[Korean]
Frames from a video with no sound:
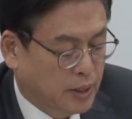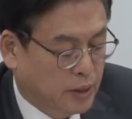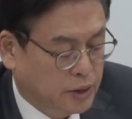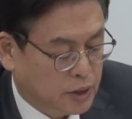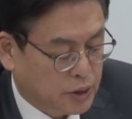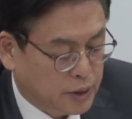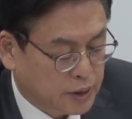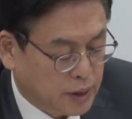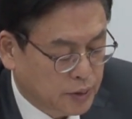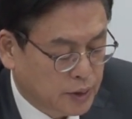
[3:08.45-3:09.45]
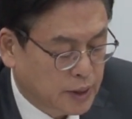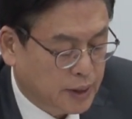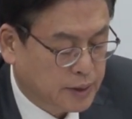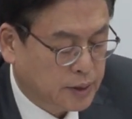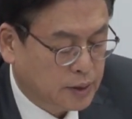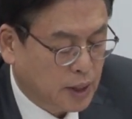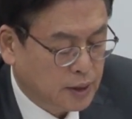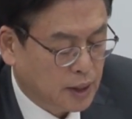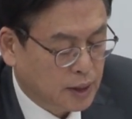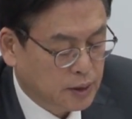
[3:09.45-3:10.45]
어제 저희 새누리당에서
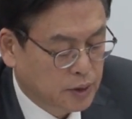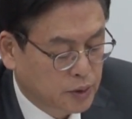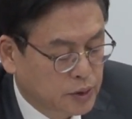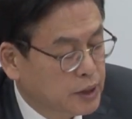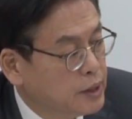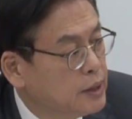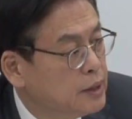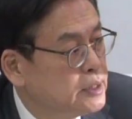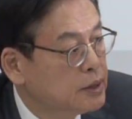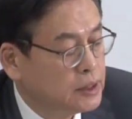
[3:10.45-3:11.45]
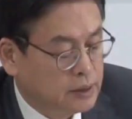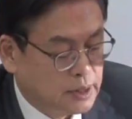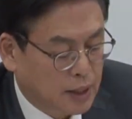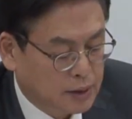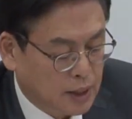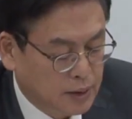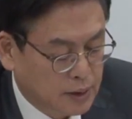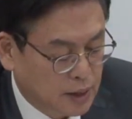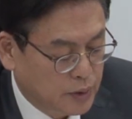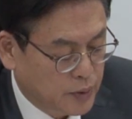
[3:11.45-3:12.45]
탈당한 의원들이 신당
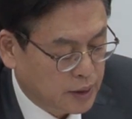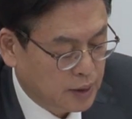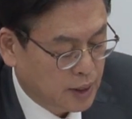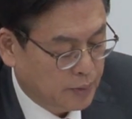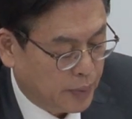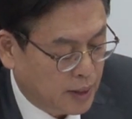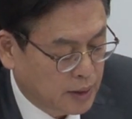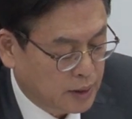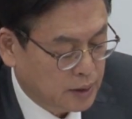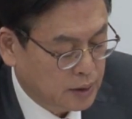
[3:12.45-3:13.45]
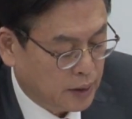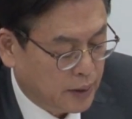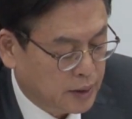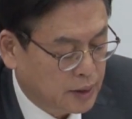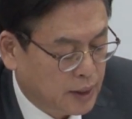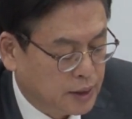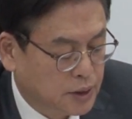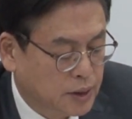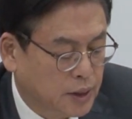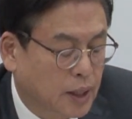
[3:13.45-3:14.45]
창당을 위한 발기인 대회를
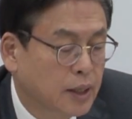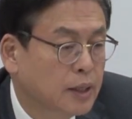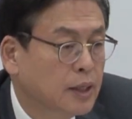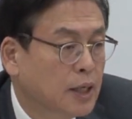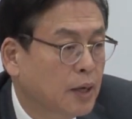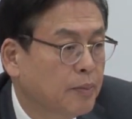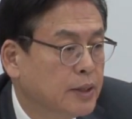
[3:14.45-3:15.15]
가졌기에 한